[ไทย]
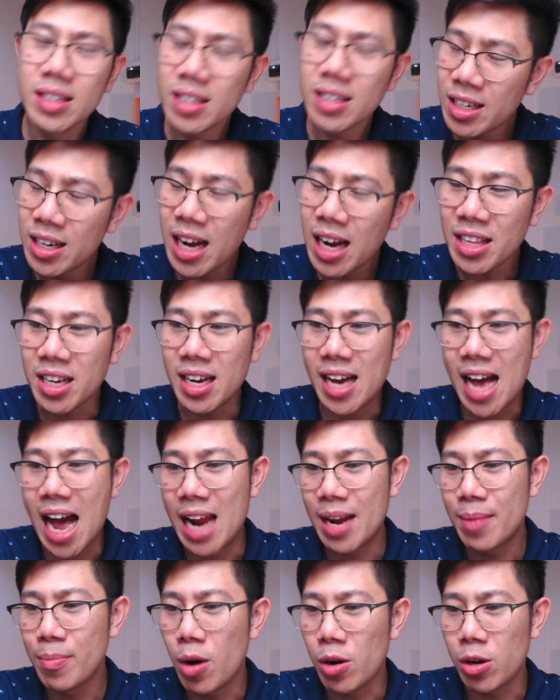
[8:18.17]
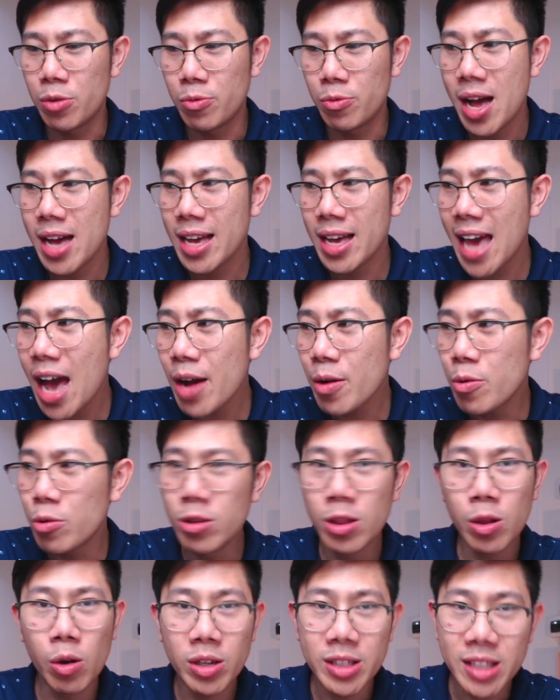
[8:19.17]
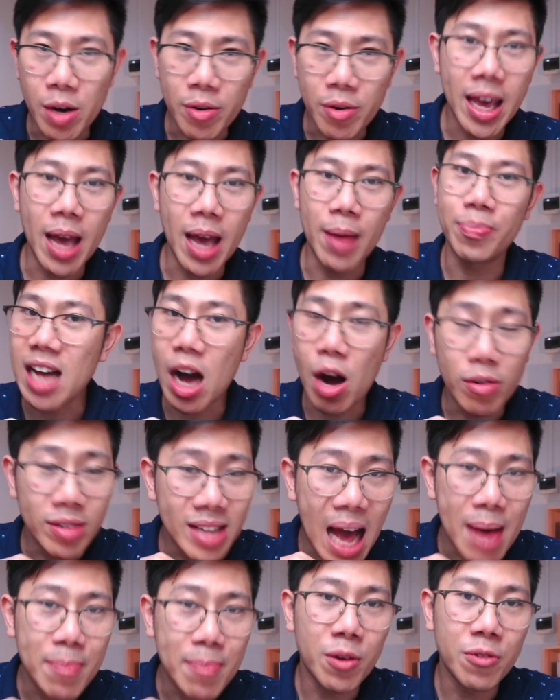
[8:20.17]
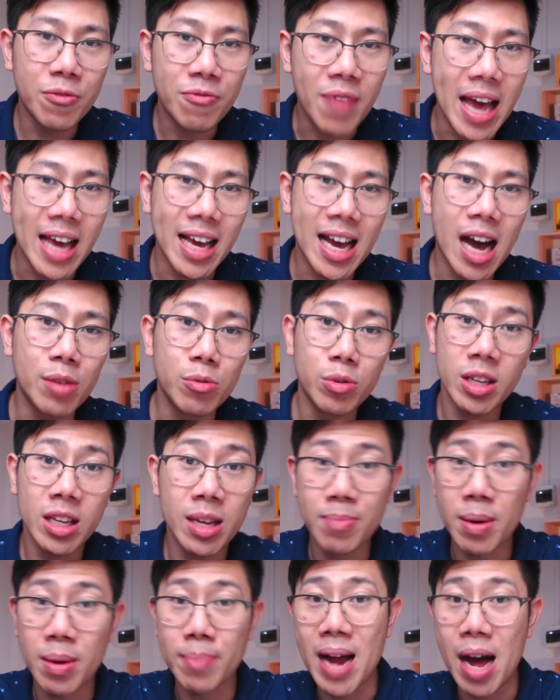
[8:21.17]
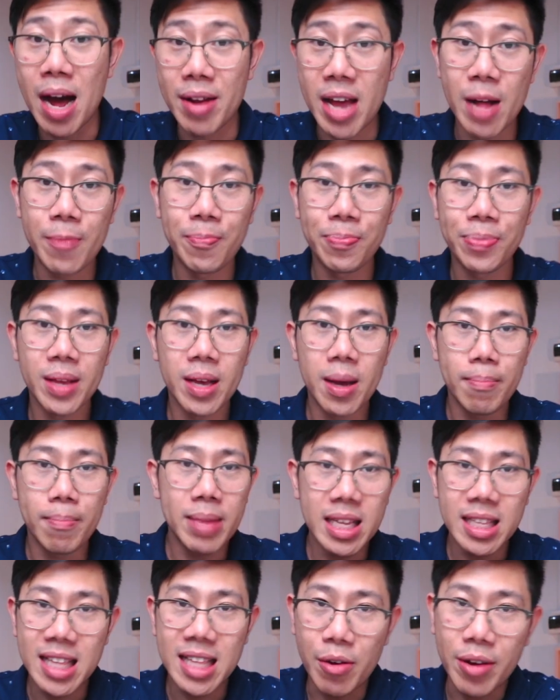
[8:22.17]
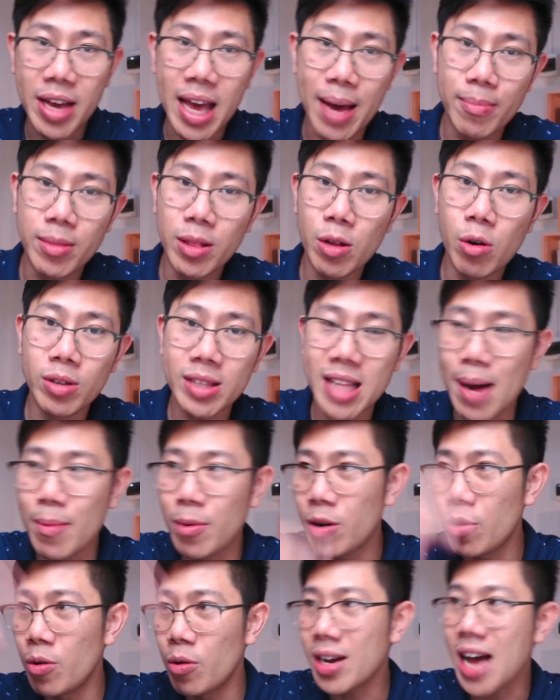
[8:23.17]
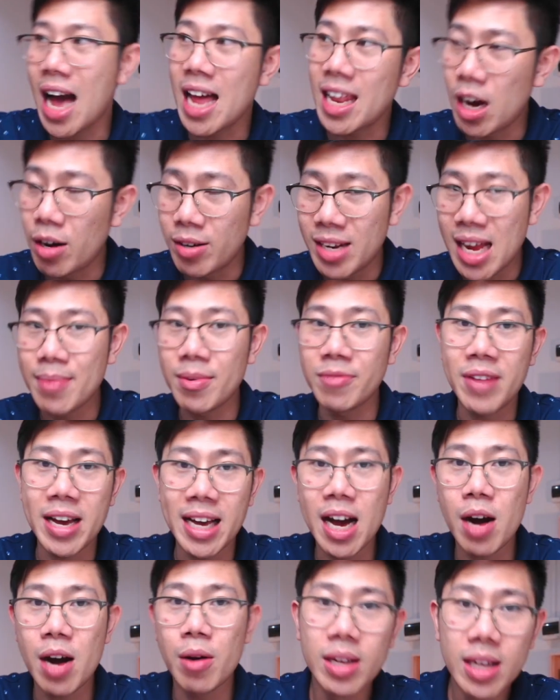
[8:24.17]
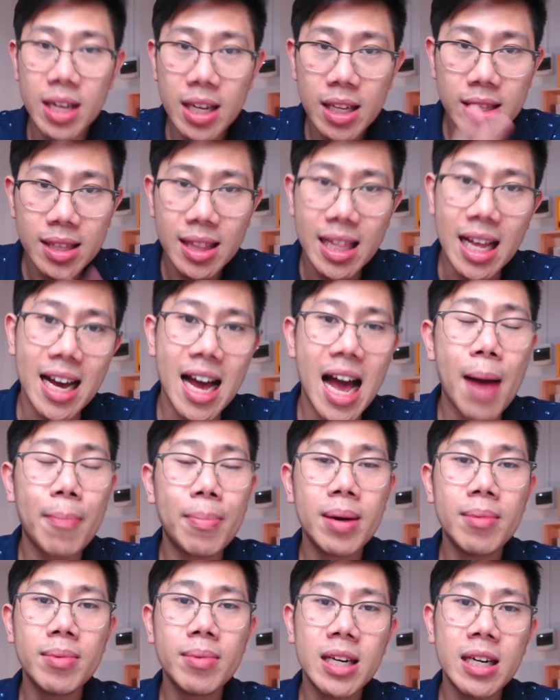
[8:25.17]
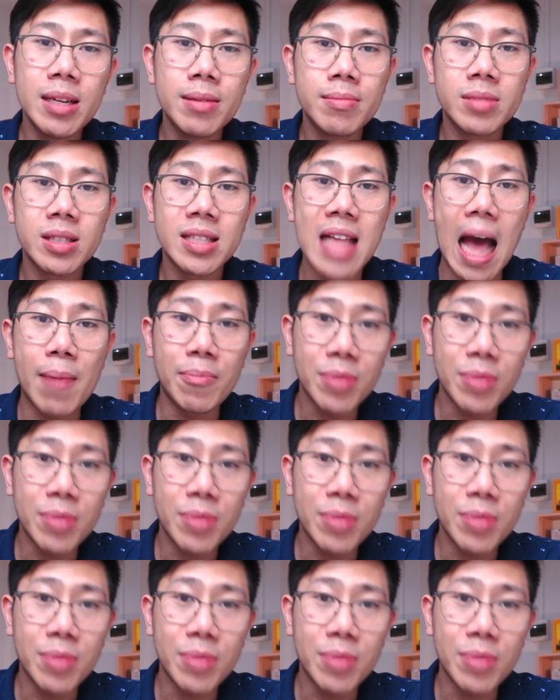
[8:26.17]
คืออสังหาแล้วบอกกันว่าแค่คุณลงเสาเข็มเอาน้ำเอาไฟเข้าทุกที่ดินเปล่าๆนะมีเสาเข็มลงทำโครงการเอาน้ำเอาไฟเข้า ราคาเพิ่มขึ้น 30